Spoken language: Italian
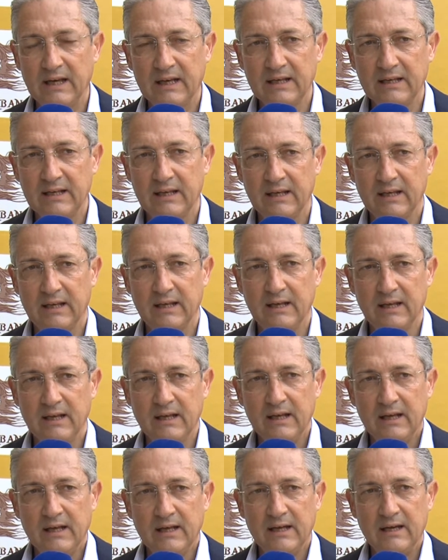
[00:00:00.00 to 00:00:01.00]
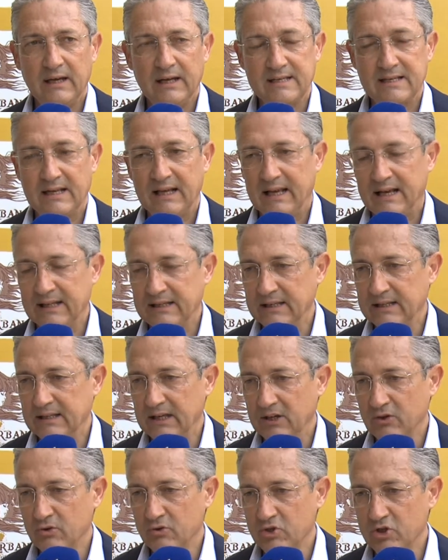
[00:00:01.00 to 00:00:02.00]
anche la scalata del
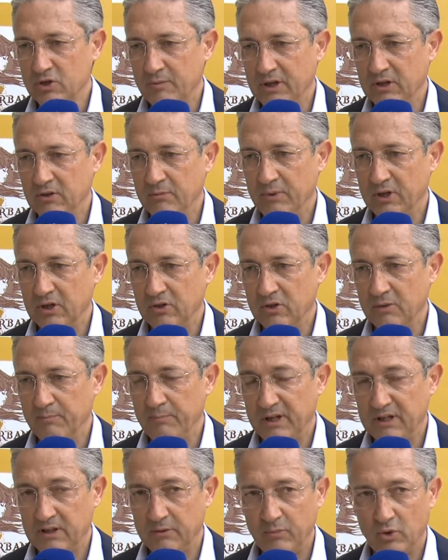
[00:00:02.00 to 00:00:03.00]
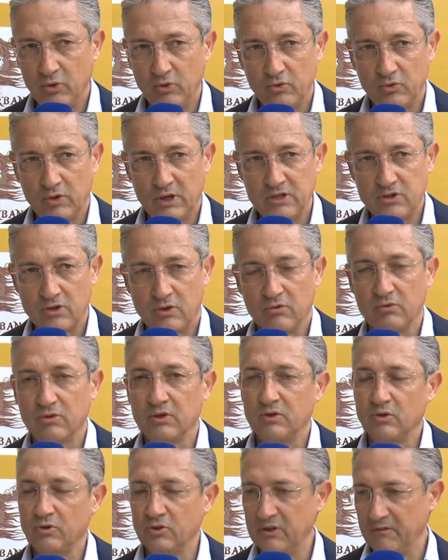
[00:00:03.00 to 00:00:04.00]
riconoscimento del patrimonio
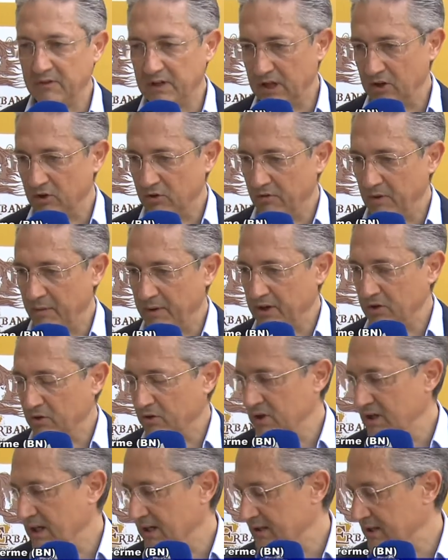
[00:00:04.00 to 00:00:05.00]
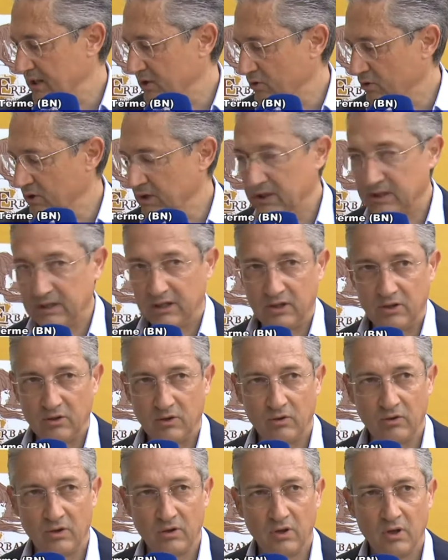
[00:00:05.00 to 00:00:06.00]
UNESCO, condividendo ovviamente con gli altri attori del
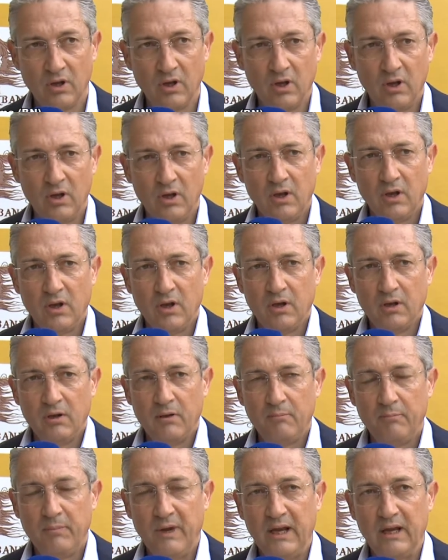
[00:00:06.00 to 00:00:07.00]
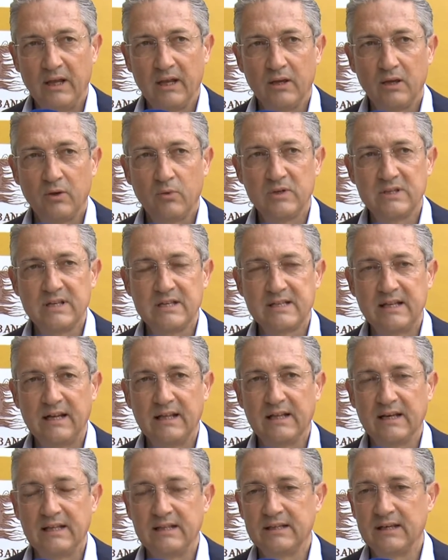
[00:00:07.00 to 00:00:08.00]
territorio. Bene, eh, questa
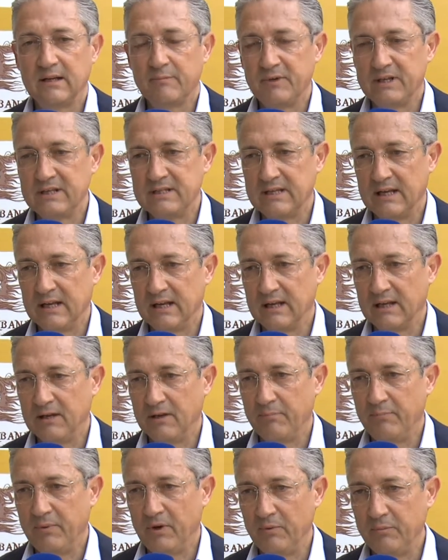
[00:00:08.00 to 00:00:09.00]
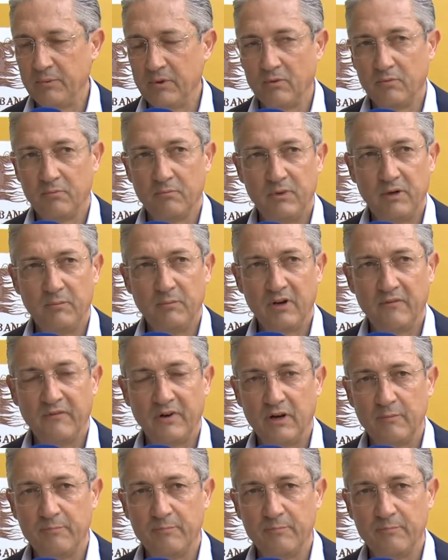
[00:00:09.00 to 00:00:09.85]
strada l'ha intrapresa eh, proprio nemmeno a farlo